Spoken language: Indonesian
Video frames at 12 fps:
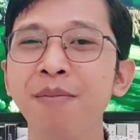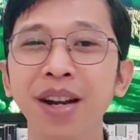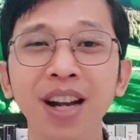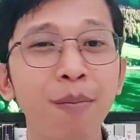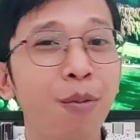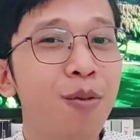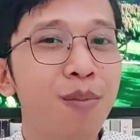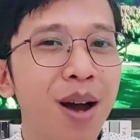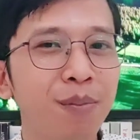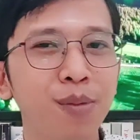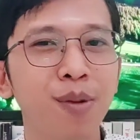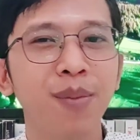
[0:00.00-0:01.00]
Mereka belum
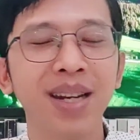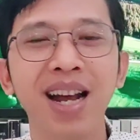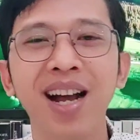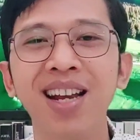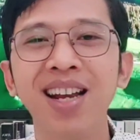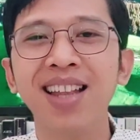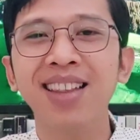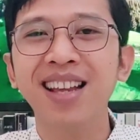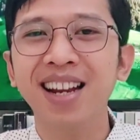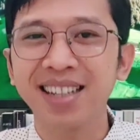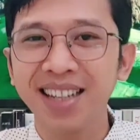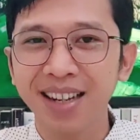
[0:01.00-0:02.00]
mampu membedakan
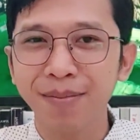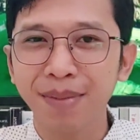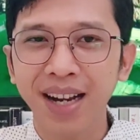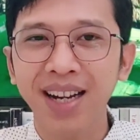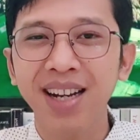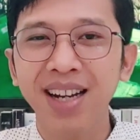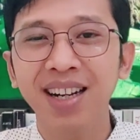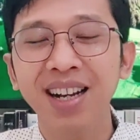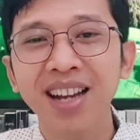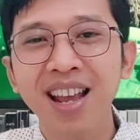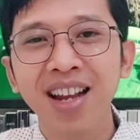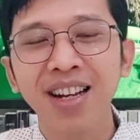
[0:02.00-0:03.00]
antara diri mereka
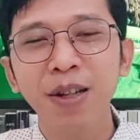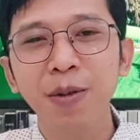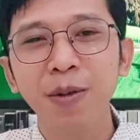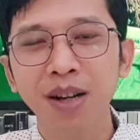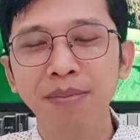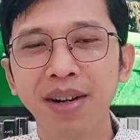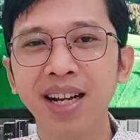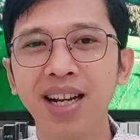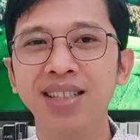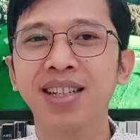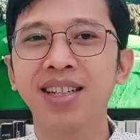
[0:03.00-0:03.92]
dengan lingkungan mereka.